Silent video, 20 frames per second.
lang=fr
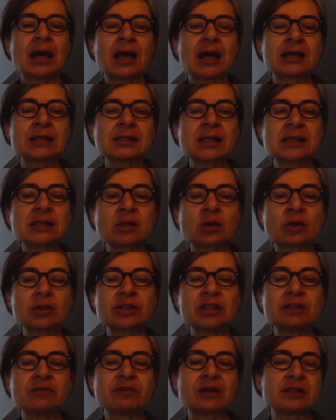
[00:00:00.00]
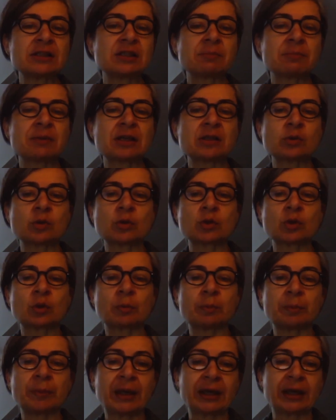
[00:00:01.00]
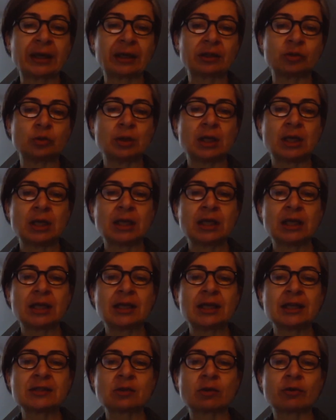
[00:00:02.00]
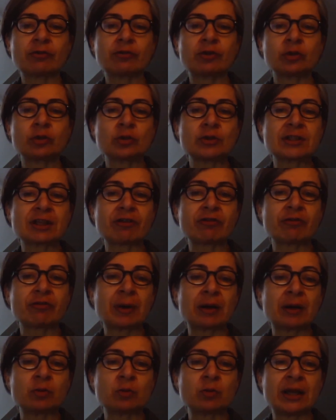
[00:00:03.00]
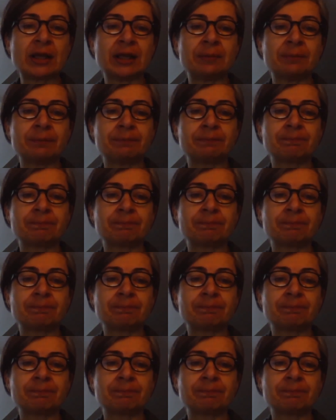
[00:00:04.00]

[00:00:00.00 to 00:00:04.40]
À sa sortie, Fatima se sent perdue. Les enfants ne savent pas où aller.